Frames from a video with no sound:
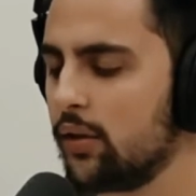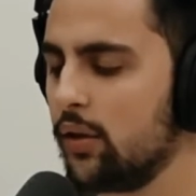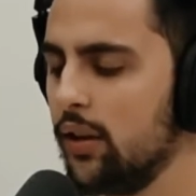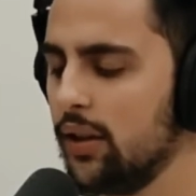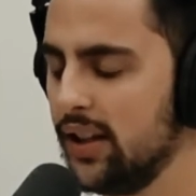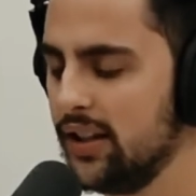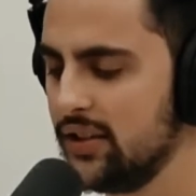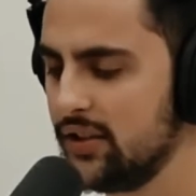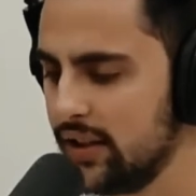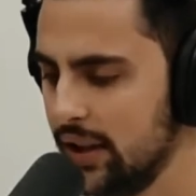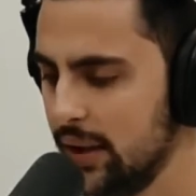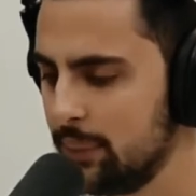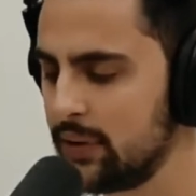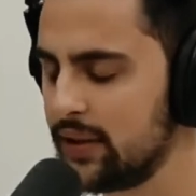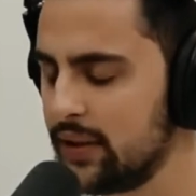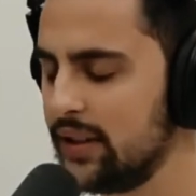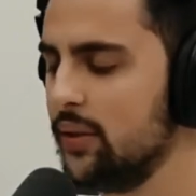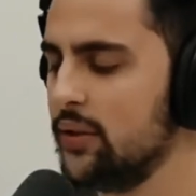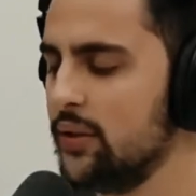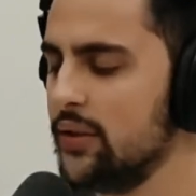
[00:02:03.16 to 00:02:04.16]
a cola
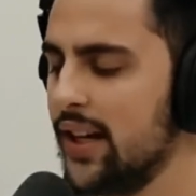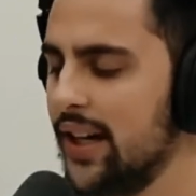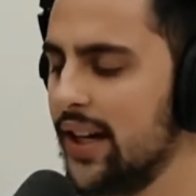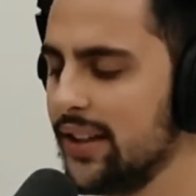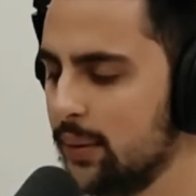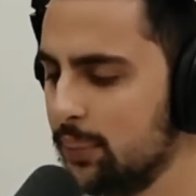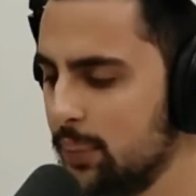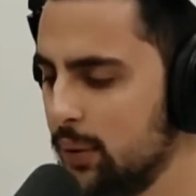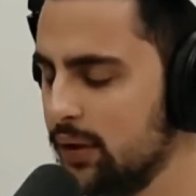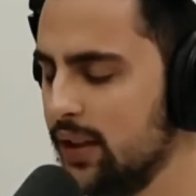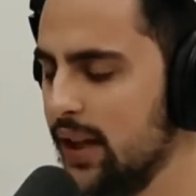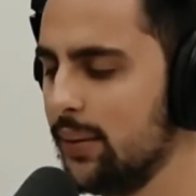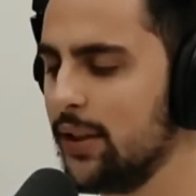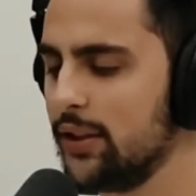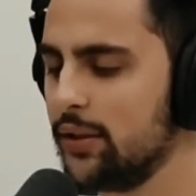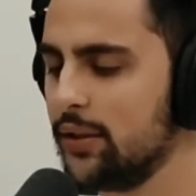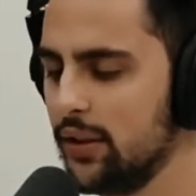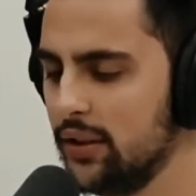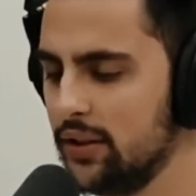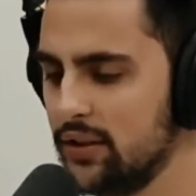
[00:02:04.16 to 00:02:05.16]
egípcia usada por
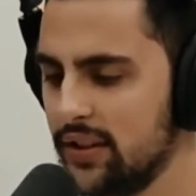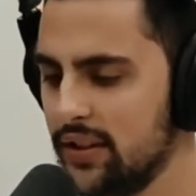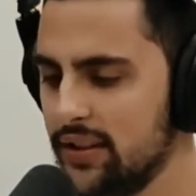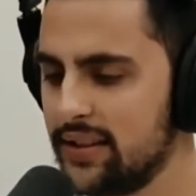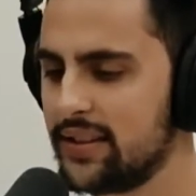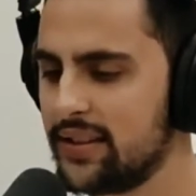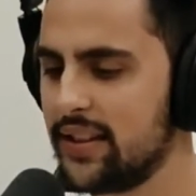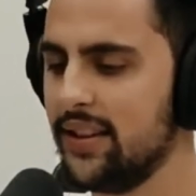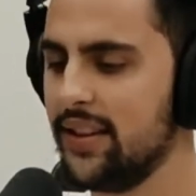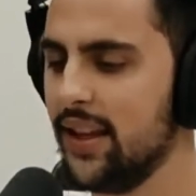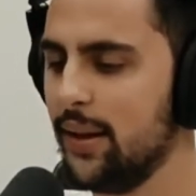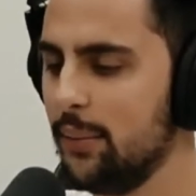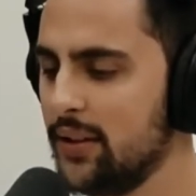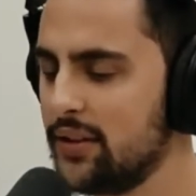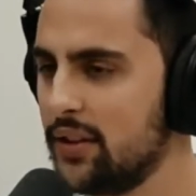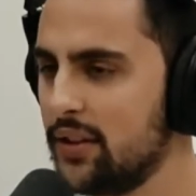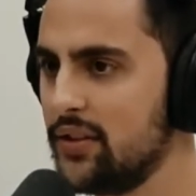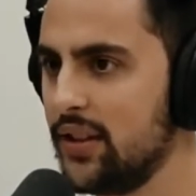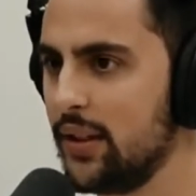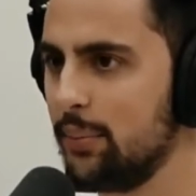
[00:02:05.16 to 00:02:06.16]
dermatologistas que tem medo
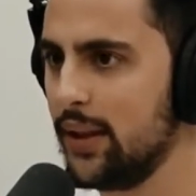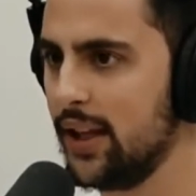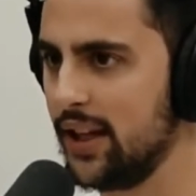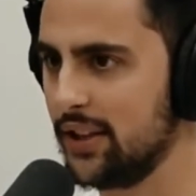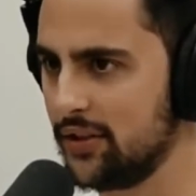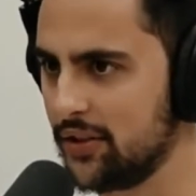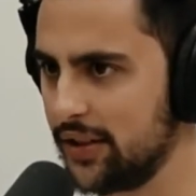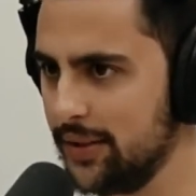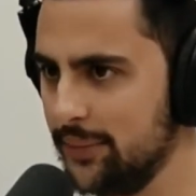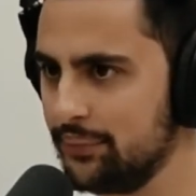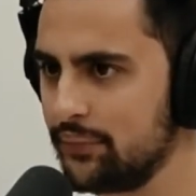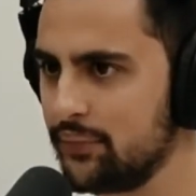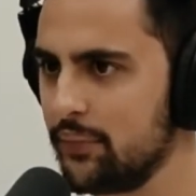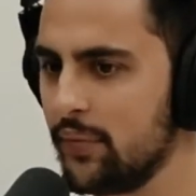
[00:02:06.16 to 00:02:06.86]
de cirurgia plástica.